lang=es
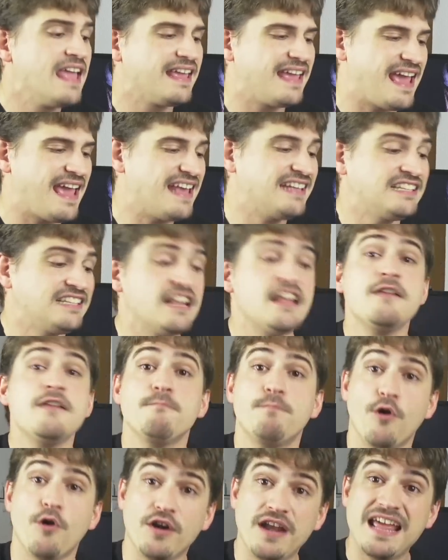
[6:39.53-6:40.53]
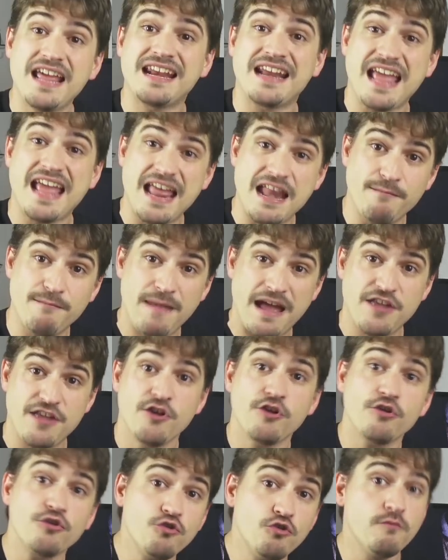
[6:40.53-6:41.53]
que es poner el
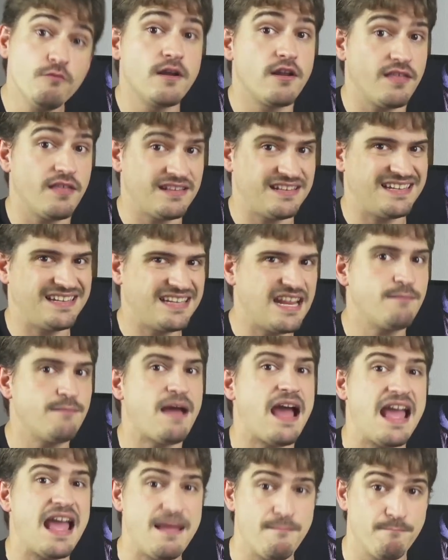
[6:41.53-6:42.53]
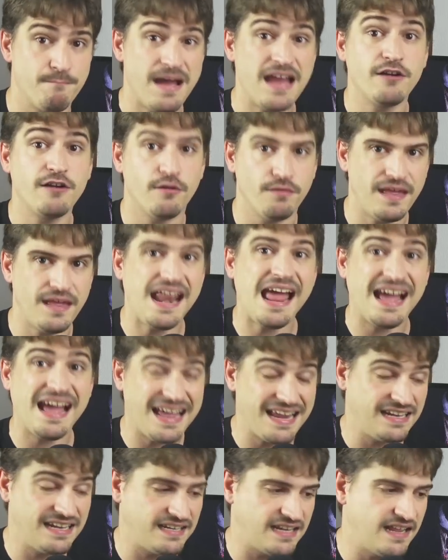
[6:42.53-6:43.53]
mayor número de sistemas en manos de la
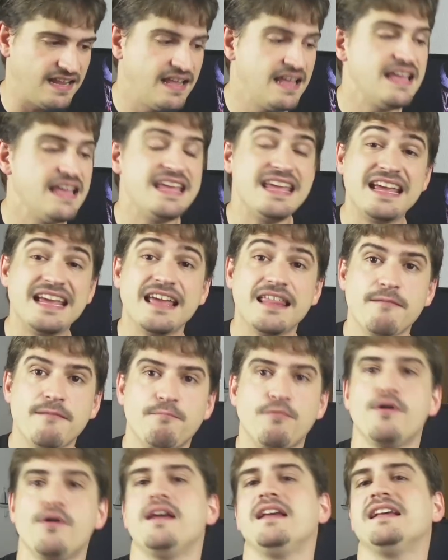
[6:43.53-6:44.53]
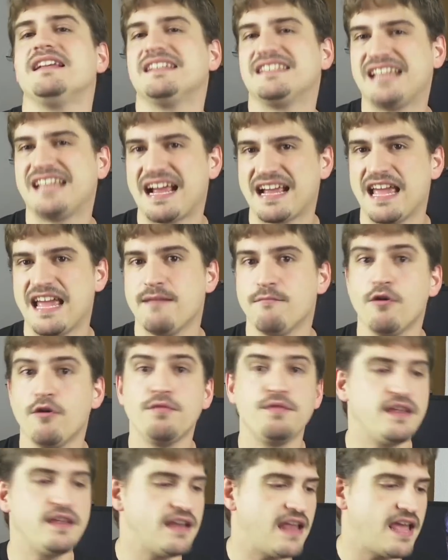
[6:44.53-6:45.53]
gente y que después
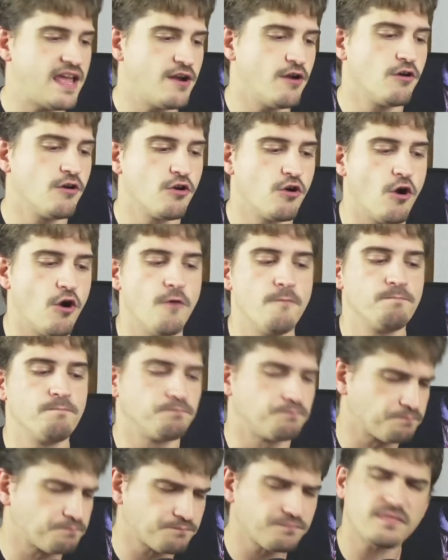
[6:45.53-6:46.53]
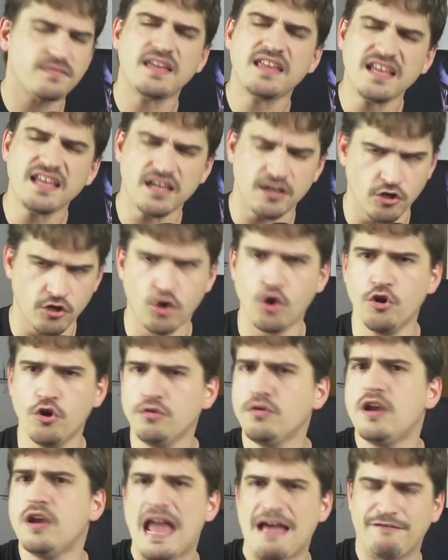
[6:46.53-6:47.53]
saquemos dinero con,
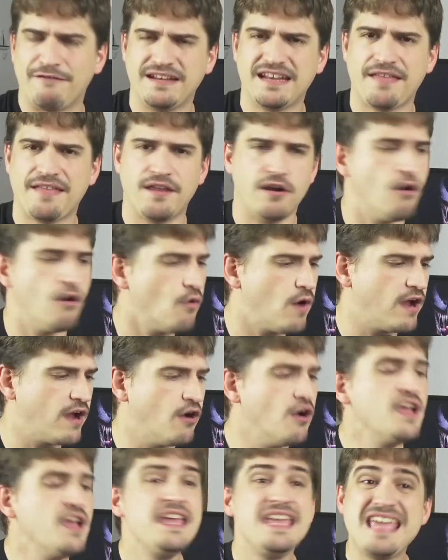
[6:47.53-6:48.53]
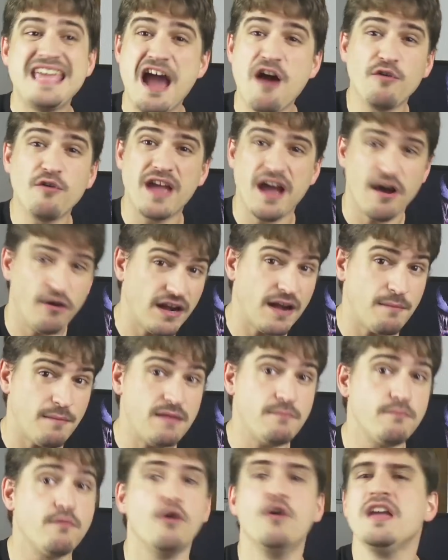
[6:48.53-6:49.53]
con las ventas de los juegos. Y aunque ahora
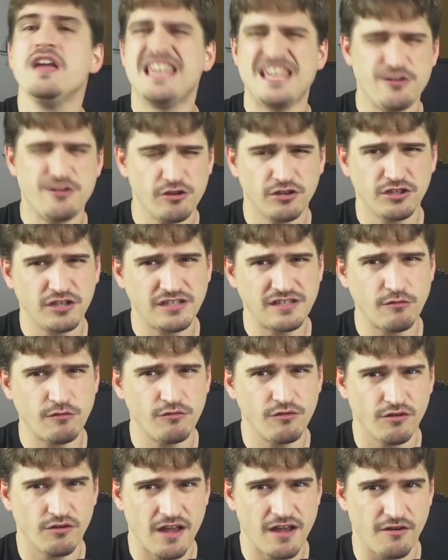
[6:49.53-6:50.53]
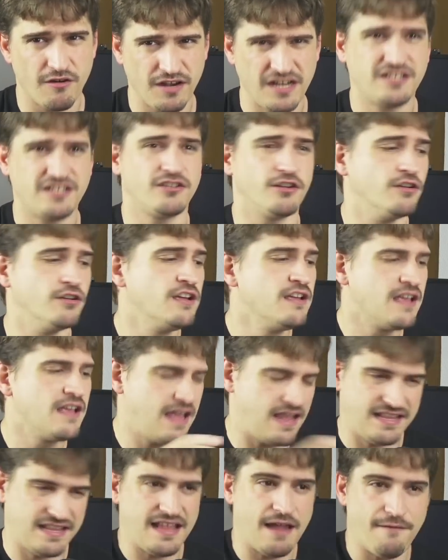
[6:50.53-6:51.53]
mismo, y yo estoy seguro que con esto,
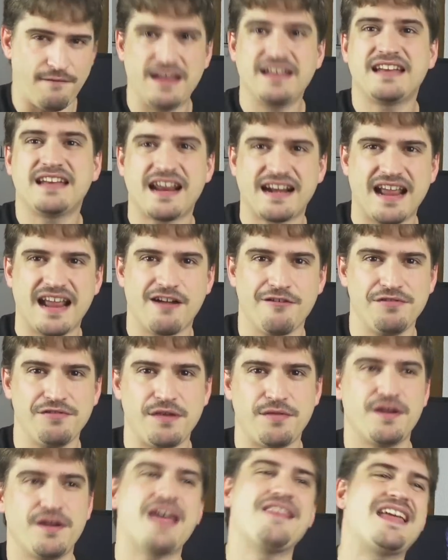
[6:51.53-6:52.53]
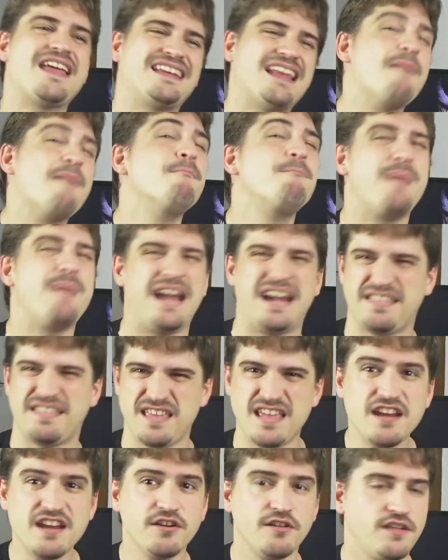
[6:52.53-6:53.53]
esta venta reacondicionada, están
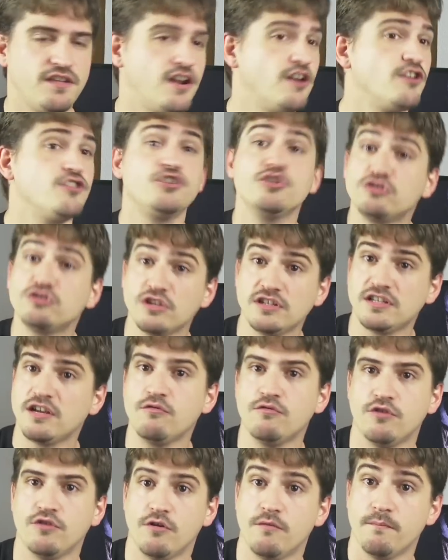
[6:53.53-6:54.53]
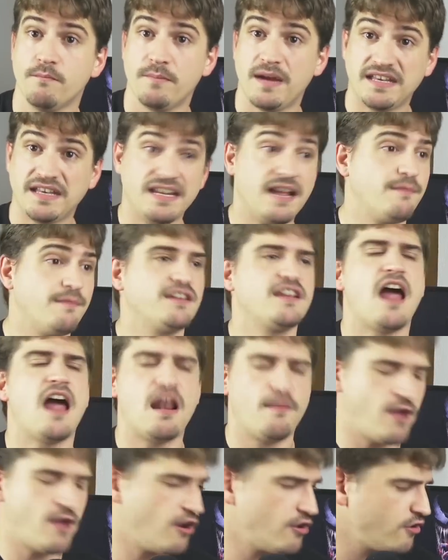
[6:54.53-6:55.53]
perdiendo dinero, yo estoy seguro, prácticamente, a
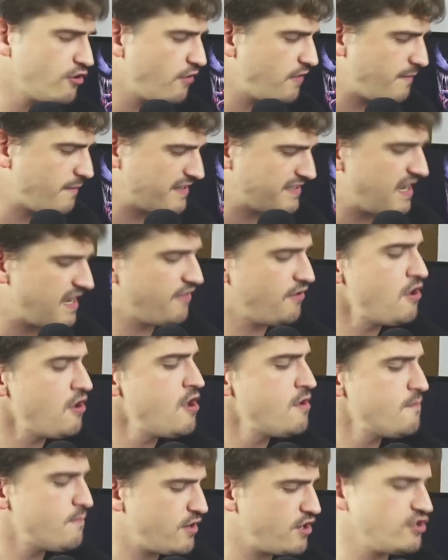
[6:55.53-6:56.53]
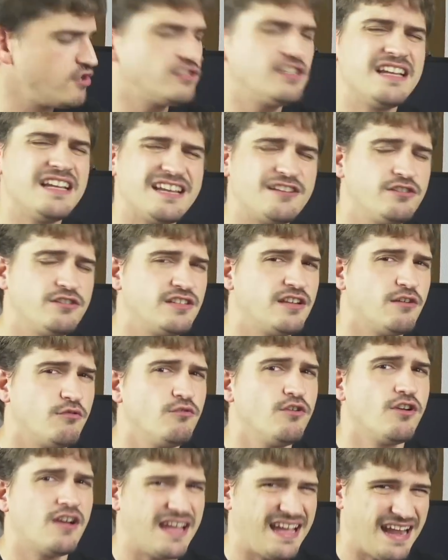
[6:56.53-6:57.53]
lo mejor no demasiado, pero yo sí que estoy
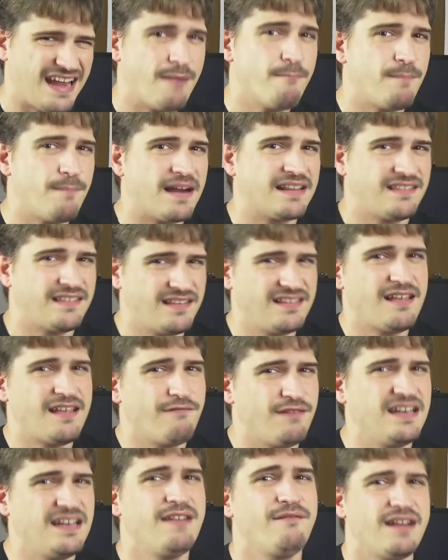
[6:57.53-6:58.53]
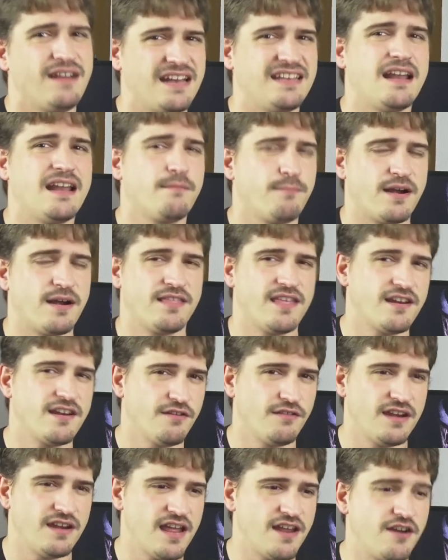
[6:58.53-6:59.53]
seguro que gran parte de esas ventas van a estar
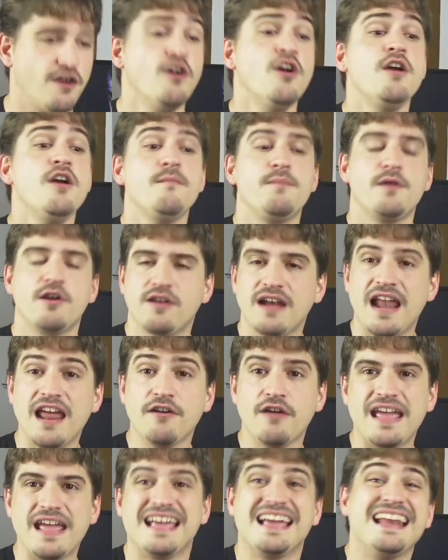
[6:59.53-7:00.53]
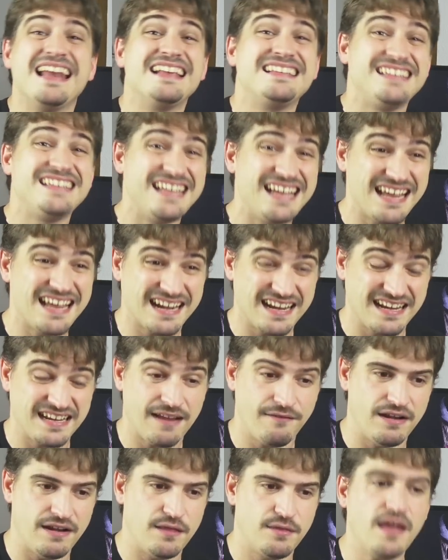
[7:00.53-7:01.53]
perdiendo dinero. Pero claro, es que le sigue
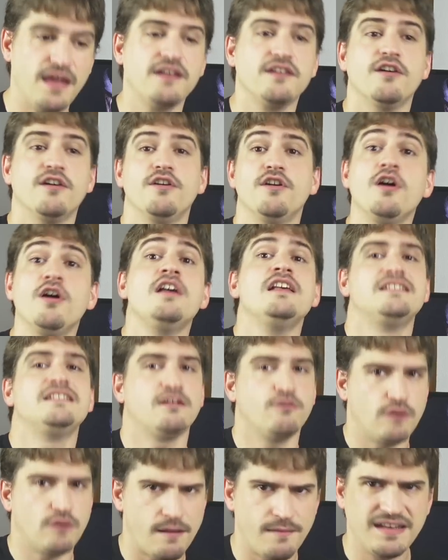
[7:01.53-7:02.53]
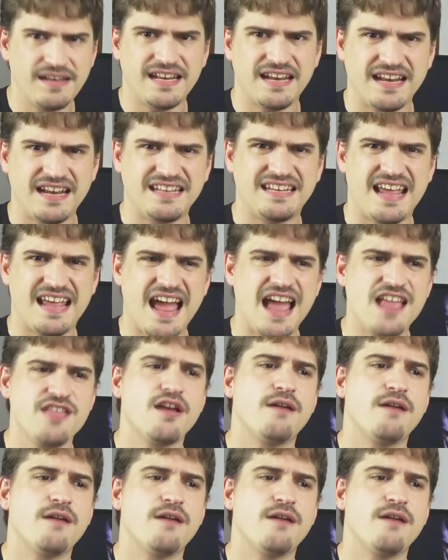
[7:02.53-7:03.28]
rentabilizando, ¿no? Seguramente en este año